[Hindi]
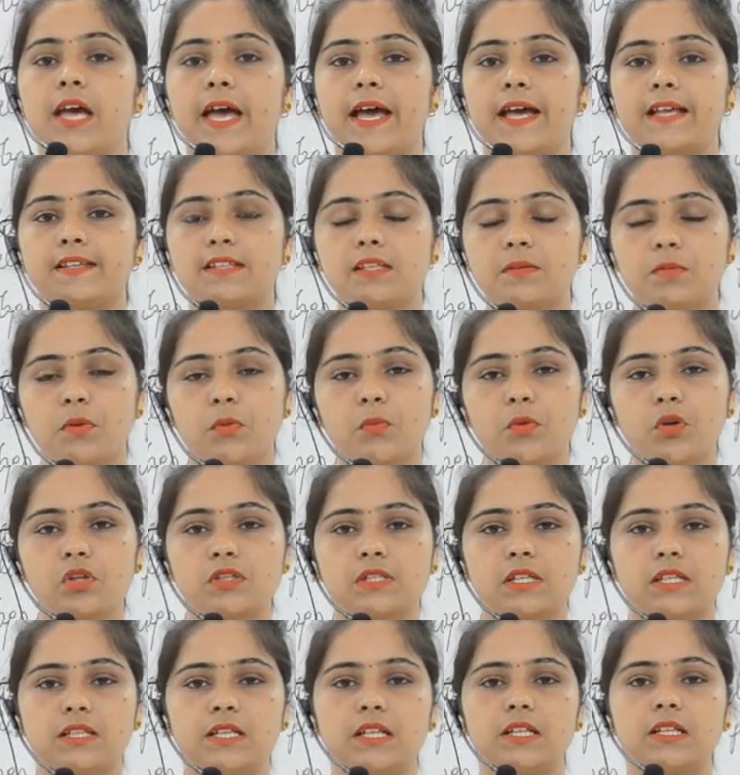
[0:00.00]
ऐसे भी बोल
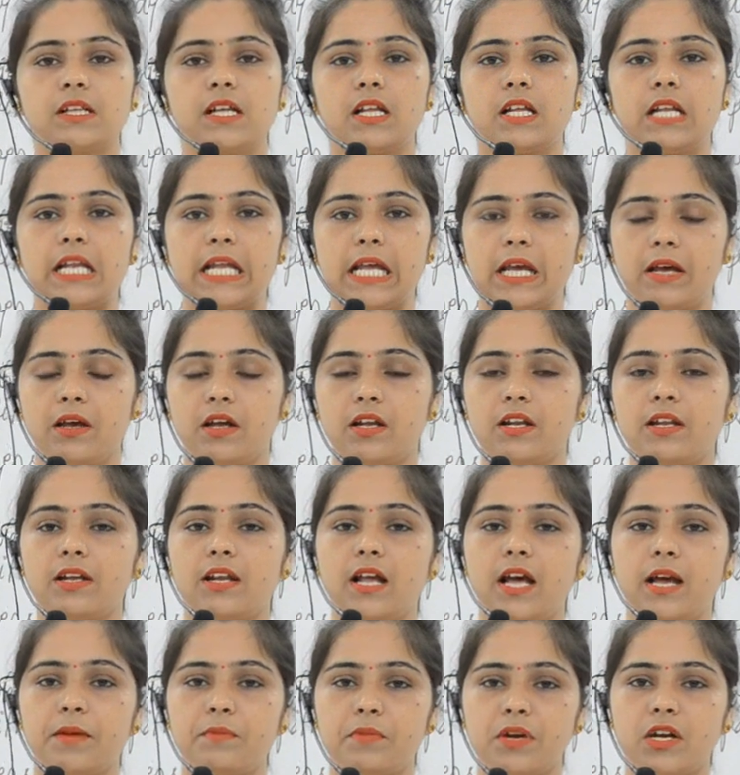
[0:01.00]
सकते हैं द
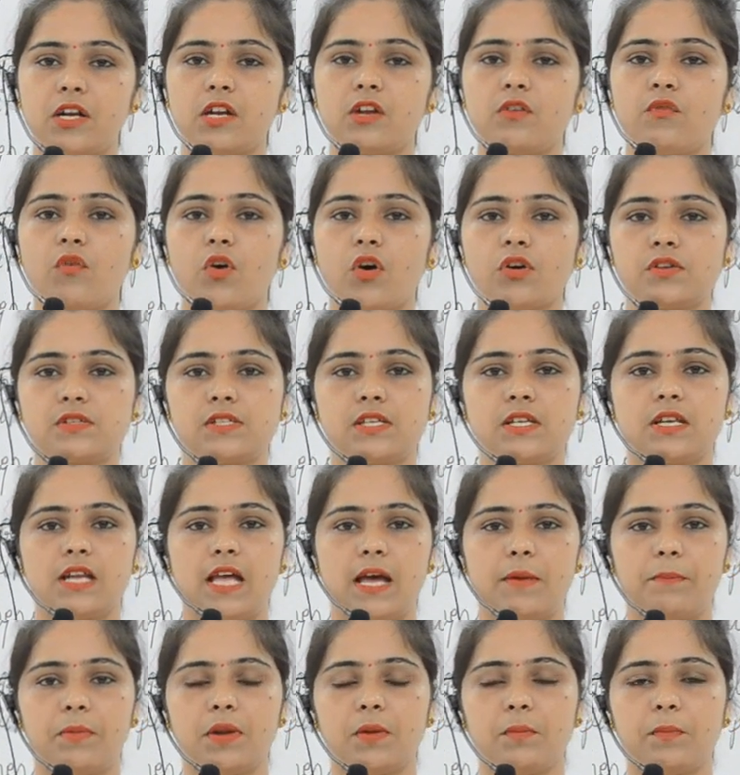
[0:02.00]
लाइब्रेरी वॉज इन
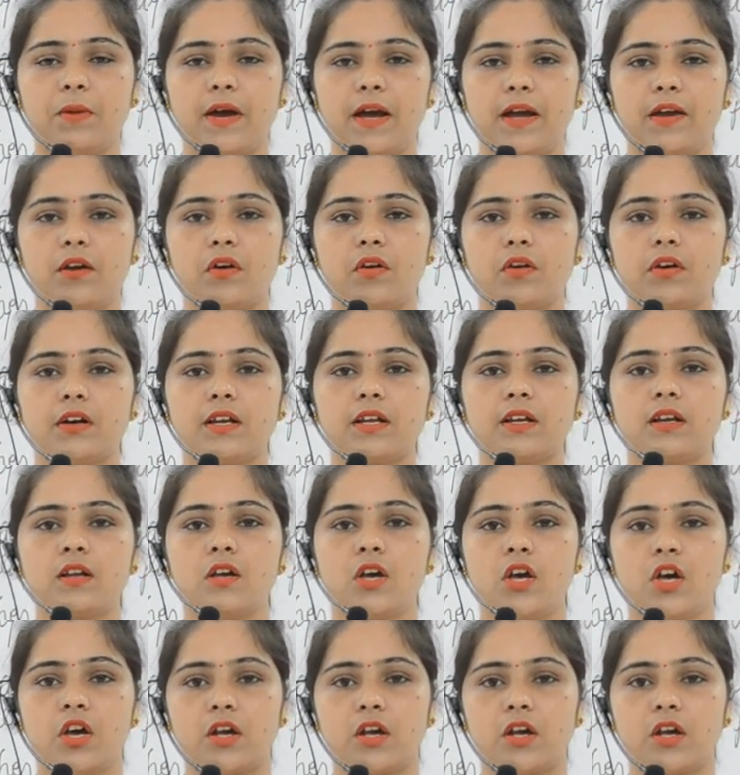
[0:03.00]
एप्पल पाई ऑर्डर